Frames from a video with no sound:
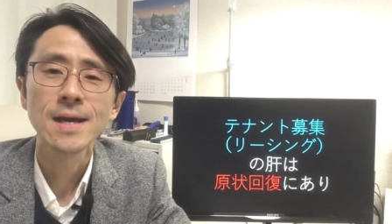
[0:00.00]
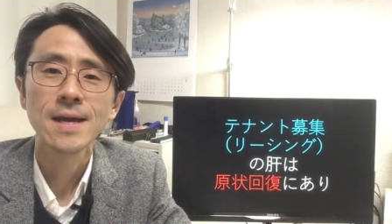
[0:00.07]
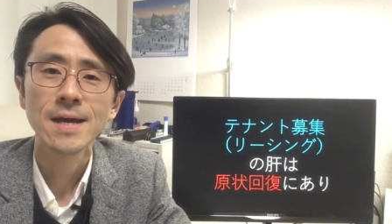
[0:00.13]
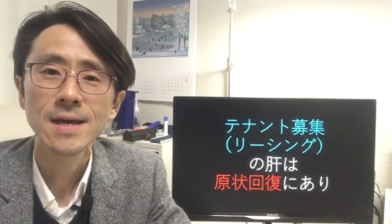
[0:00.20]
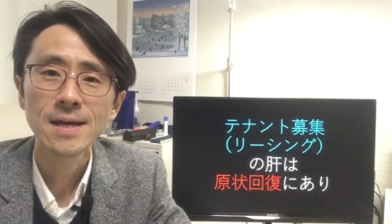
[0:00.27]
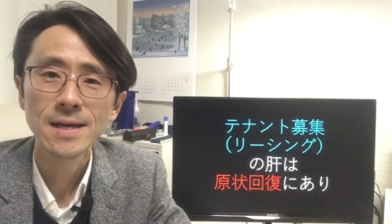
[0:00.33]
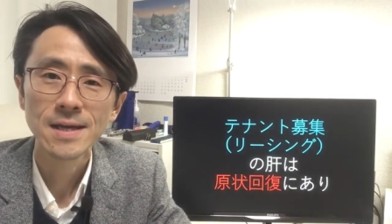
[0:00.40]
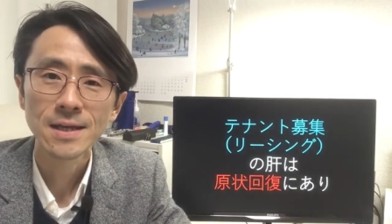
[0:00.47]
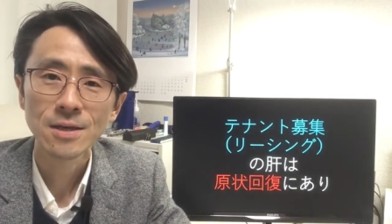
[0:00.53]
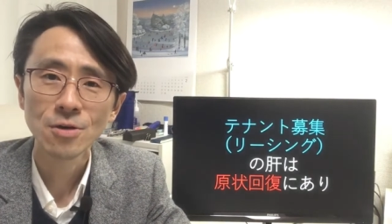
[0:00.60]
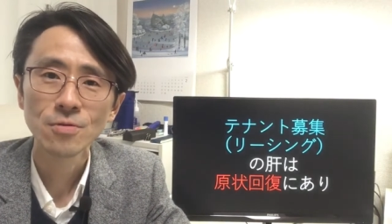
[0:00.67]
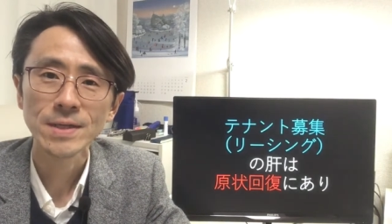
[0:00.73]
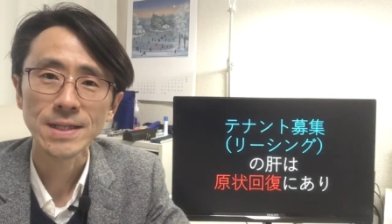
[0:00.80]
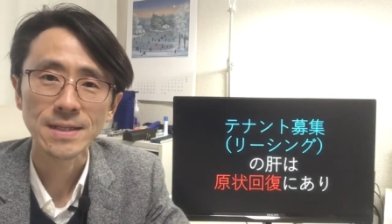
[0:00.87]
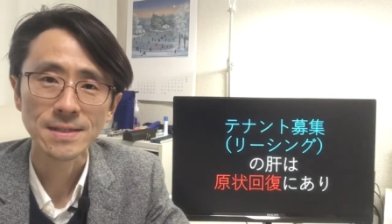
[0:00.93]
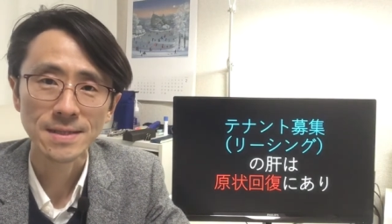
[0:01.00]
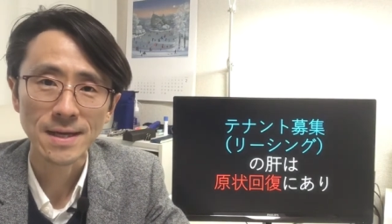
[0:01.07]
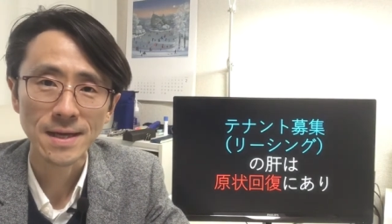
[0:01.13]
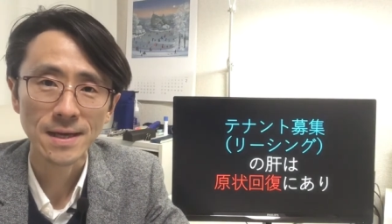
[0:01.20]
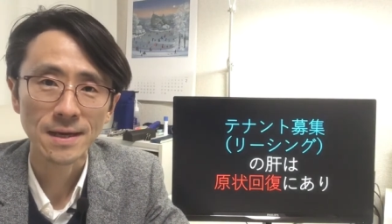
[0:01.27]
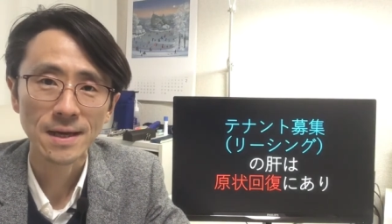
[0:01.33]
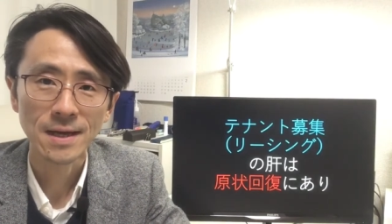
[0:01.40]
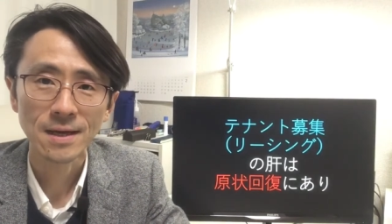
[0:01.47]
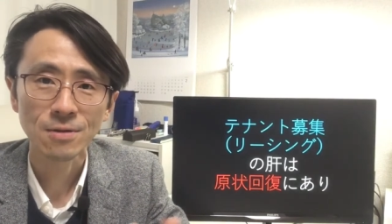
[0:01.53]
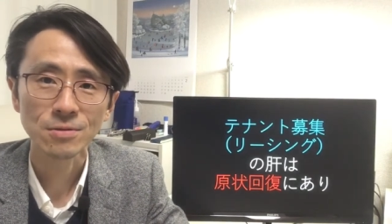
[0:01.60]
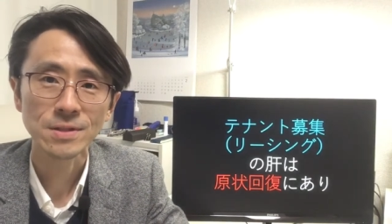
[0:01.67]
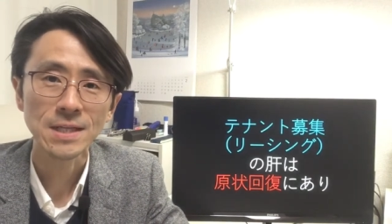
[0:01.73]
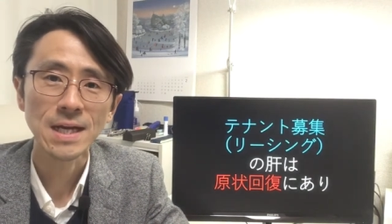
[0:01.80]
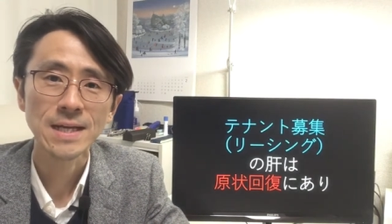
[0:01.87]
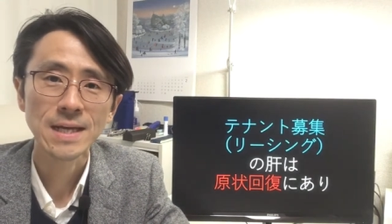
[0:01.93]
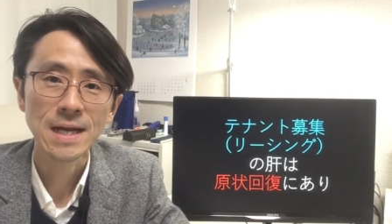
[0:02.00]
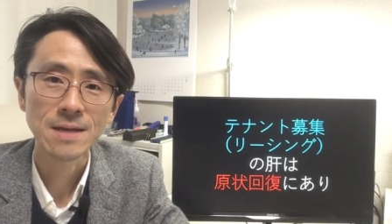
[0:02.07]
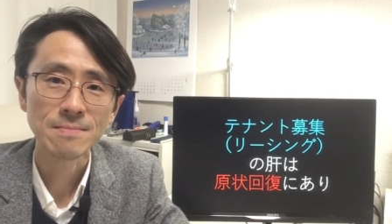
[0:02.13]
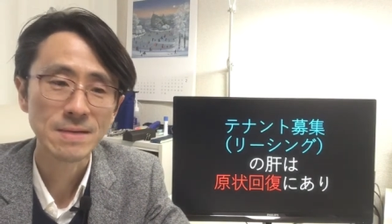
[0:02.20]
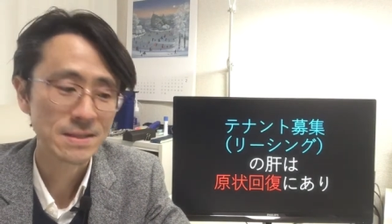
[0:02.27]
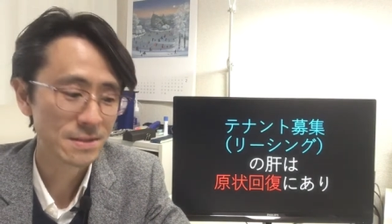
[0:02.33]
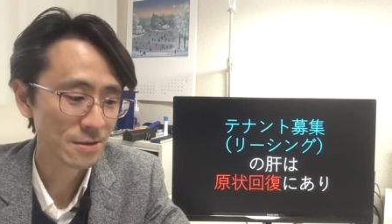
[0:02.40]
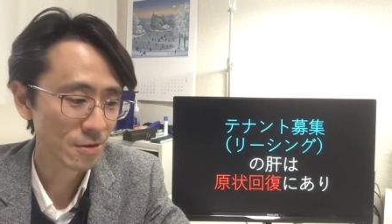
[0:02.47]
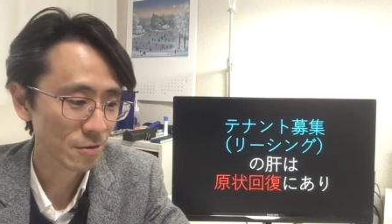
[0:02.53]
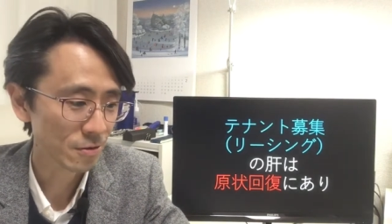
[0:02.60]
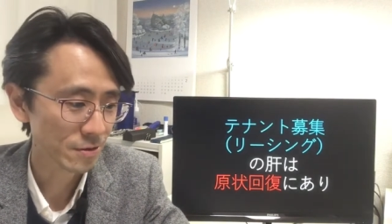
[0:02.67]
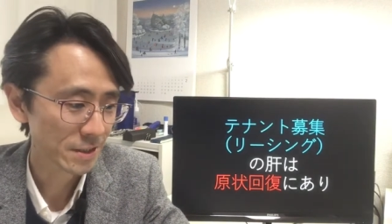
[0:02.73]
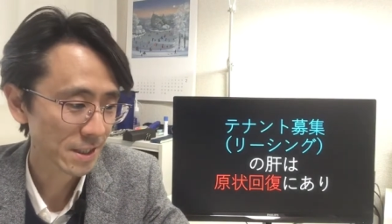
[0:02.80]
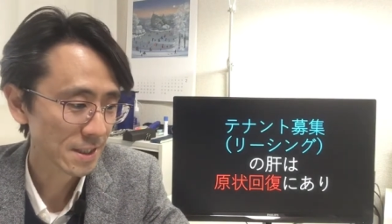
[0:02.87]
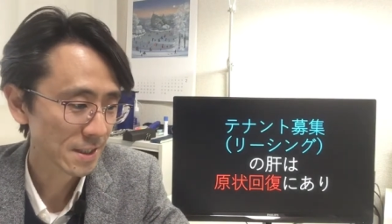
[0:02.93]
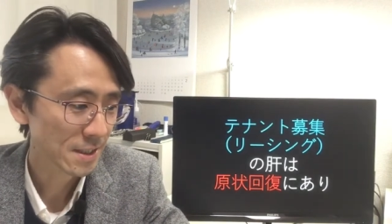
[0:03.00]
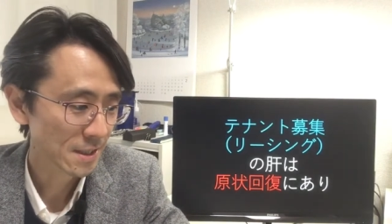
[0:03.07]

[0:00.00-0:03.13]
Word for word: えー、今日はですね、えー、こちらにありますように、